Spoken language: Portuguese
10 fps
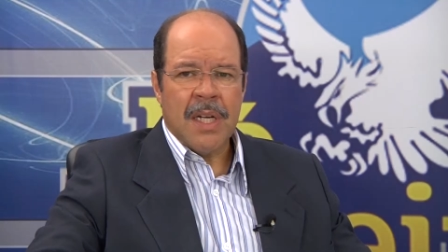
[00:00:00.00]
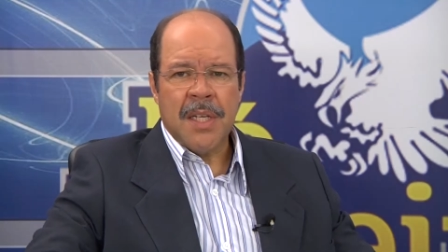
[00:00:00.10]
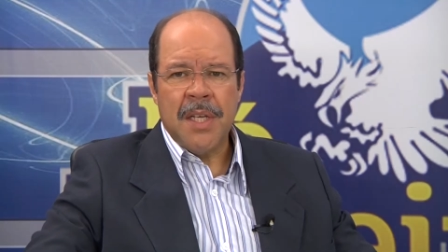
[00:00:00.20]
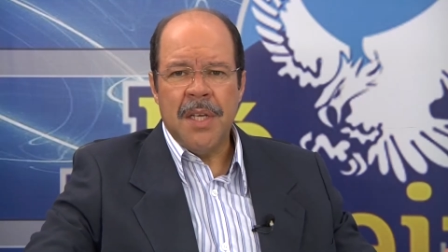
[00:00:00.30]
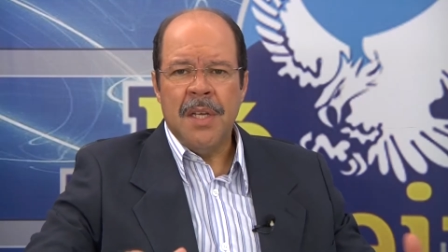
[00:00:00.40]

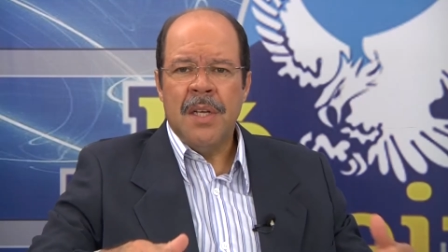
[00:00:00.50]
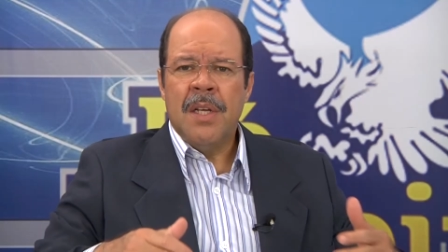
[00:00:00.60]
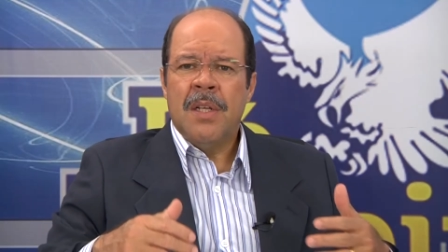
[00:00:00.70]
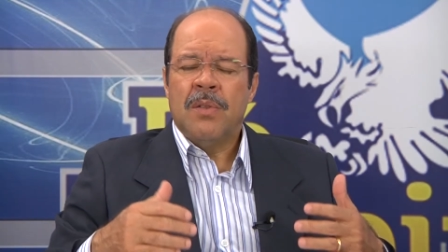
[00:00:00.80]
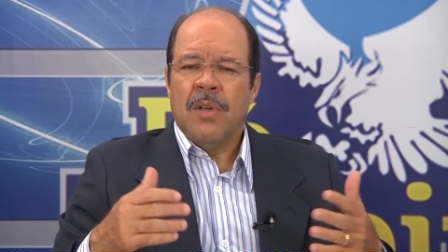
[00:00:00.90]
Aqui
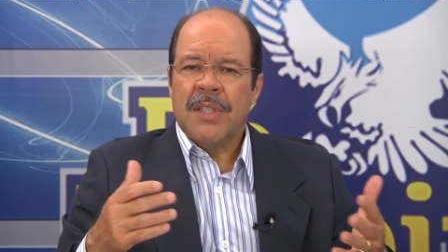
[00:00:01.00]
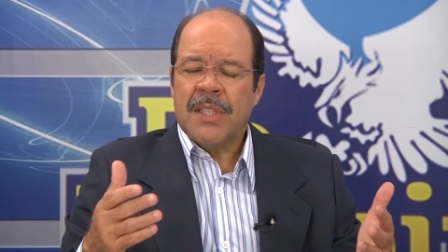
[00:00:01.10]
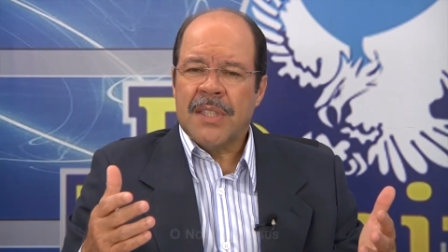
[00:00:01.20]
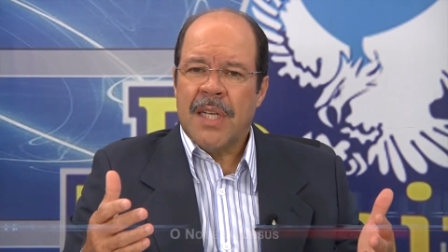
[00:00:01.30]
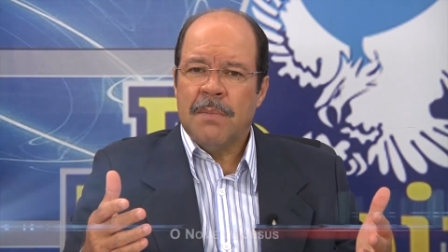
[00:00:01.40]
nós
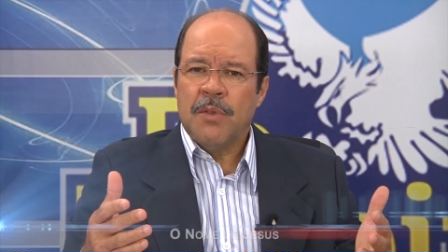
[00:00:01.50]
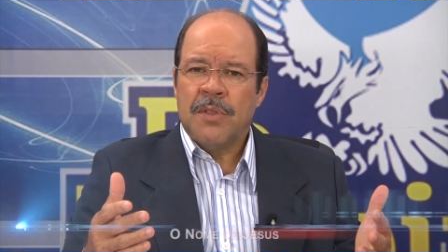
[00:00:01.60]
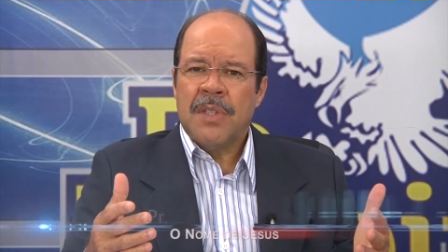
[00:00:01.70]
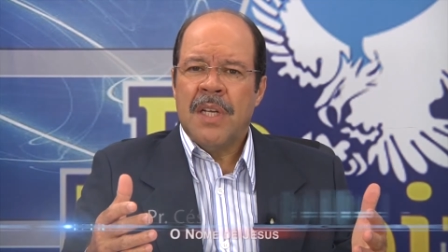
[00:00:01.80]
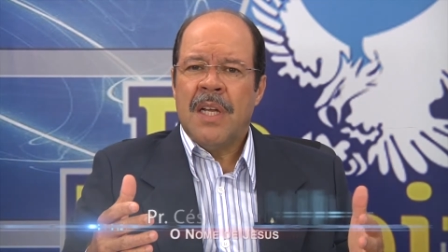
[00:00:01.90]

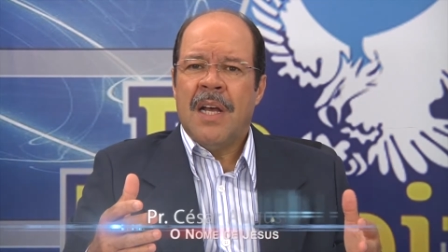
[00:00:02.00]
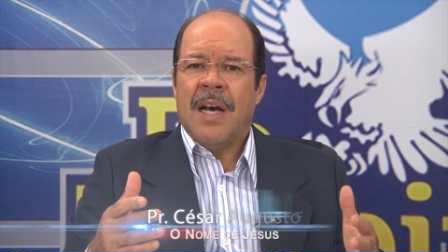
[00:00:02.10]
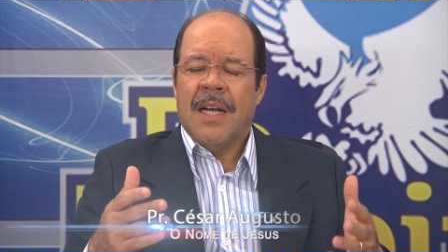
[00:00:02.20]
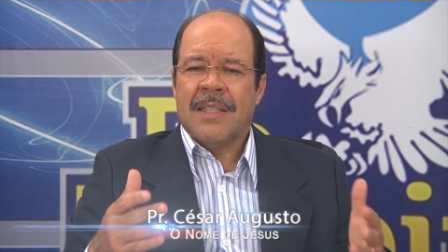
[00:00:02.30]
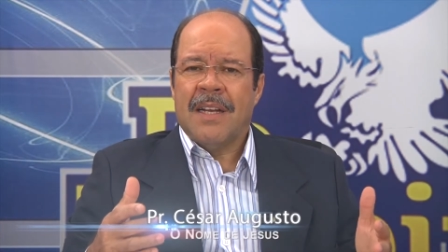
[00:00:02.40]
estamos
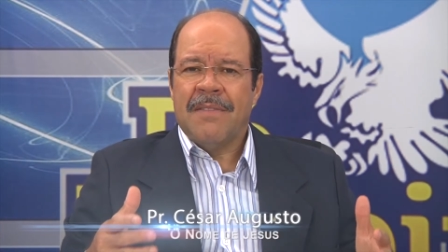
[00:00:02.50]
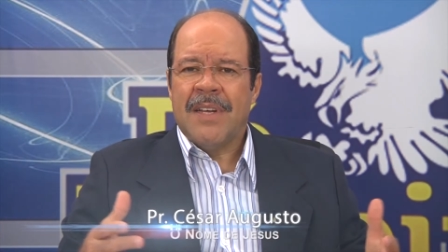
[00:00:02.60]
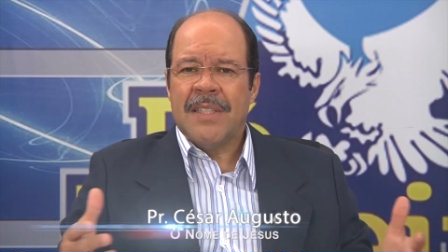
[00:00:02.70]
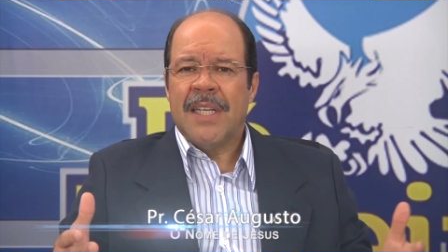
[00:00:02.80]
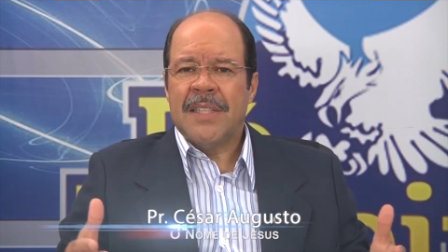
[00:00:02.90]

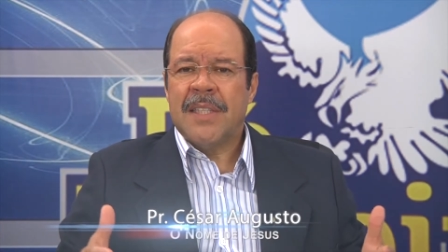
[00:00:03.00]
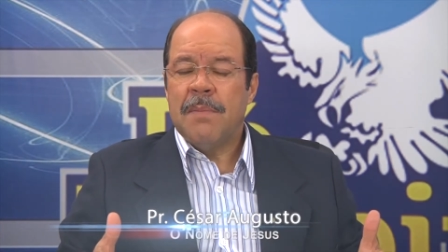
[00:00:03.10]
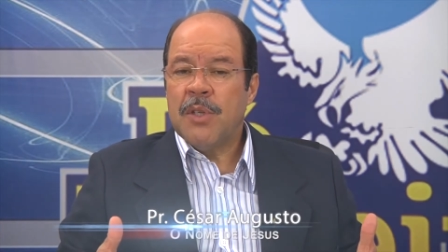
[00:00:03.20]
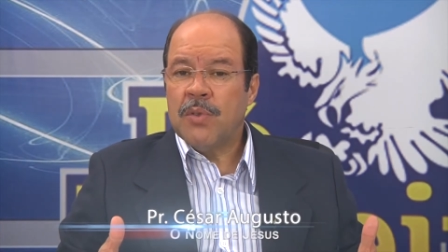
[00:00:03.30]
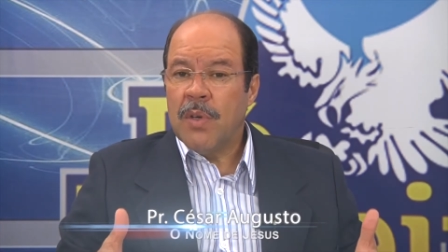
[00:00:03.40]
através desta
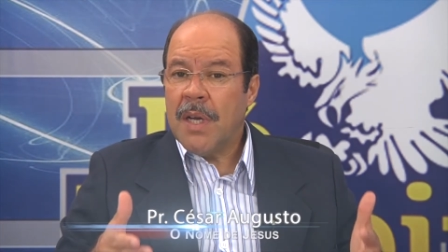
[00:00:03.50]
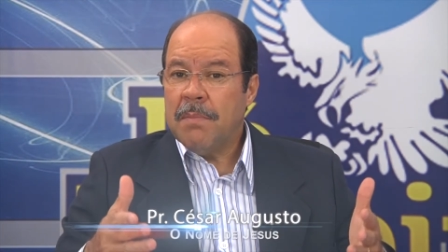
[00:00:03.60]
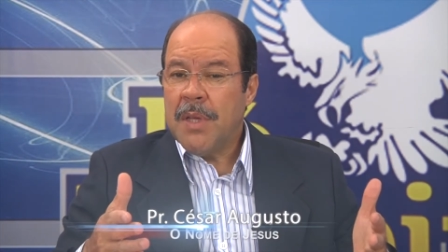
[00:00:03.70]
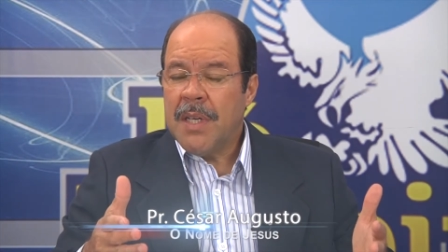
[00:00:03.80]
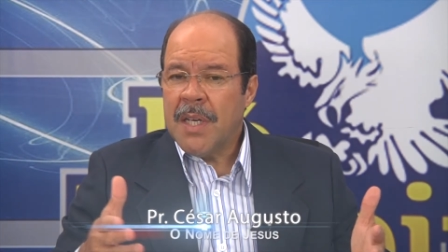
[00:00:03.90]
emissora
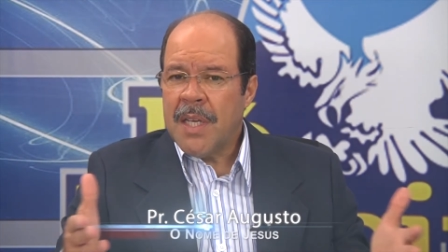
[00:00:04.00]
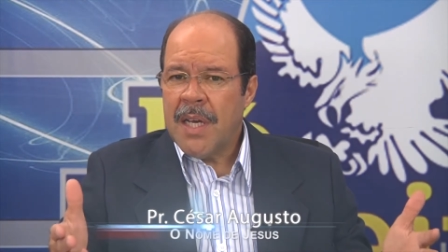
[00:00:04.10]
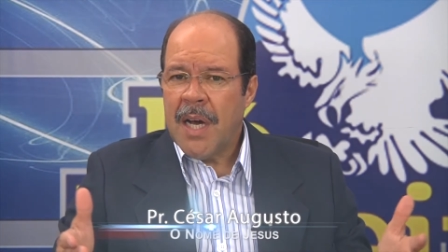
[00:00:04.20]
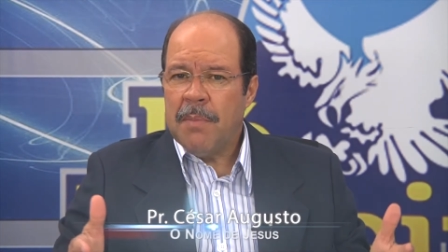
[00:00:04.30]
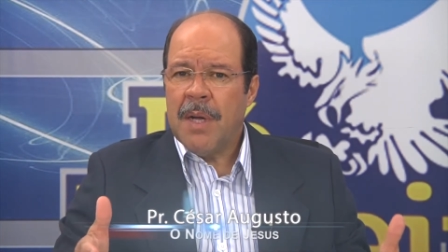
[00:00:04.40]
amiga que
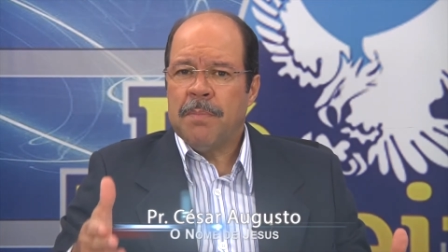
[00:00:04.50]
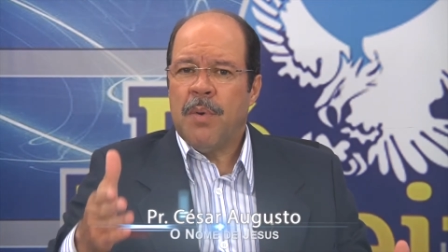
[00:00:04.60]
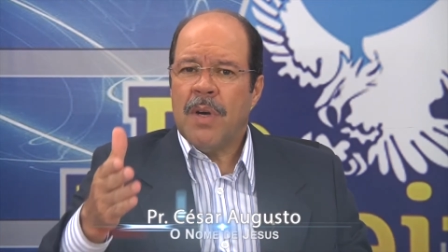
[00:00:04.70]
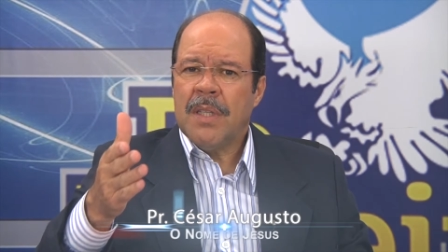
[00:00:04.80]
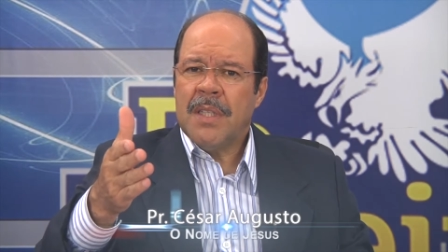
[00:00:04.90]
abre a
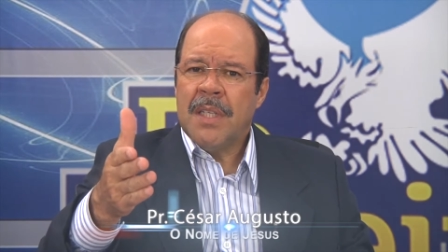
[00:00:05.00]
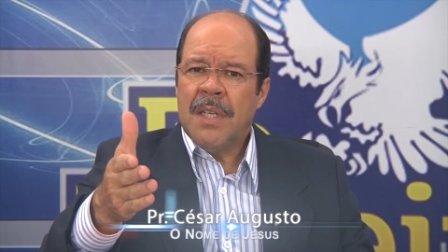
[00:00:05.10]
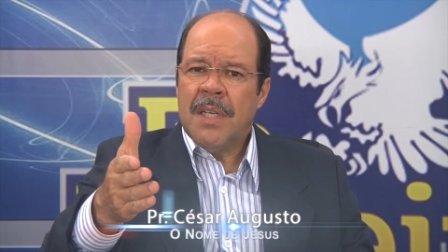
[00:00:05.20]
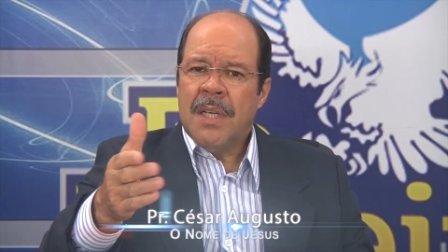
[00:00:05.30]
porta